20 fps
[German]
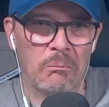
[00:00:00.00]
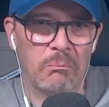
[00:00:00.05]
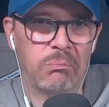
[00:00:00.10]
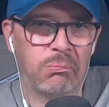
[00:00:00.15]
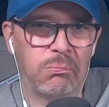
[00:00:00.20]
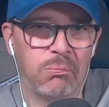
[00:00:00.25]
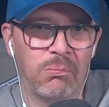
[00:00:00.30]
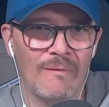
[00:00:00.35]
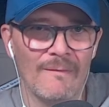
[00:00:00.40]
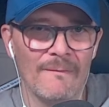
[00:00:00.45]

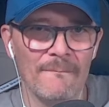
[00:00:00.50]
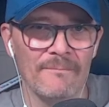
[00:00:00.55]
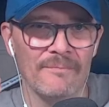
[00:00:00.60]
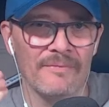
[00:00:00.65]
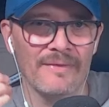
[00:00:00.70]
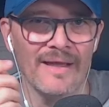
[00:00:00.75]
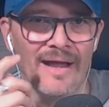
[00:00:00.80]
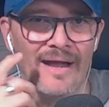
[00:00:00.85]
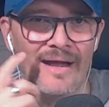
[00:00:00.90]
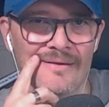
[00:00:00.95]
pff,
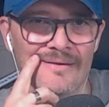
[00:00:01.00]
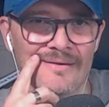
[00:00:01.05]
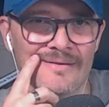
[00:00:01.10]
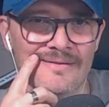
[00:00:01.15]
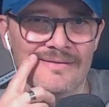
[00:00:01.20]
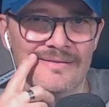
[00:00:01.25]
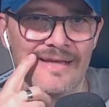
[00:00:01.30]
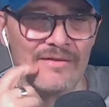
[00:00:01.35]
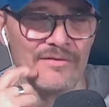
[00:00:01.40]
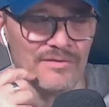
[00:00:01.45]
ja,
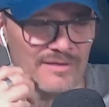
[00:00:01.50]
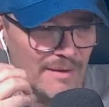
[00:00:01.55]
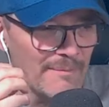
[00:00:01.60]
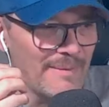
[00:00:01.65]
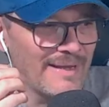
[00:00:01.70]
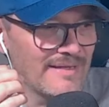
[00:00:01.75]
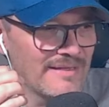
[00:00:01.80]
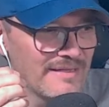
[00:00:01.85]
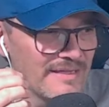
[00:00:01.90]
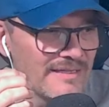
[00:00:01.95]
also ich
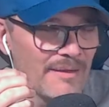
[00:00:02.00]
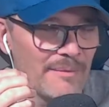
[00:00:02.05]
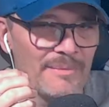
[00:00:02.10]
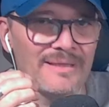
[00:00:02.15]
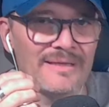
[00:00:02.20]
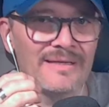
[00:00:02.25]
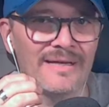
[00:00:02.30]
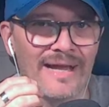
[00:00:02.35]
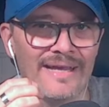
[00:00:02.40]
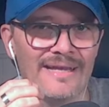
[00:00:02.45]
habe eigentlich nicht
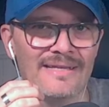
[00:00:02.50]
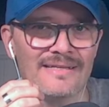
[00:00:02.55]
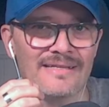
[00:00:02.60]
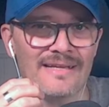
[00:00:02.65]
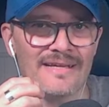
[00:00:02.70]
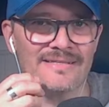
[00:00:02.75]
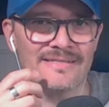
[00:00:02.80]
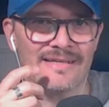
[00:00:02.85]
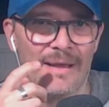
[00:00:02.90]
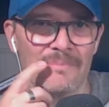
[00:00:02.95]
damit gerechnet,
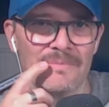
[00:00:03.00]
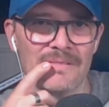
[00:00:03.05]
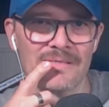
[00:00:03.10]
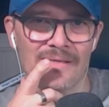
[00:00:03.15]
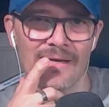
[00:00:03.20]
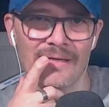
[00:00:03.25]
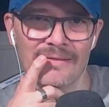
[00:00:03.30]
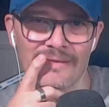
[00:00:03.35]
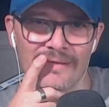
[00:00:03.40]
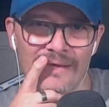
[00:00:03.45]
dass
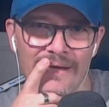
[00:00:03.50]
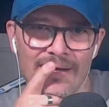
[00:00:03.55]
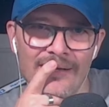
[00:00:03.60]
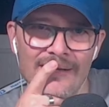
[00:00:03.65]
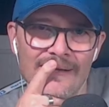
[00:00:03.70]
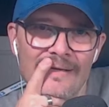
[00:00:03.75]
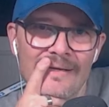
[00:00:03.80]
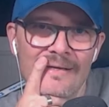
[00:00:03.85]
Samstag der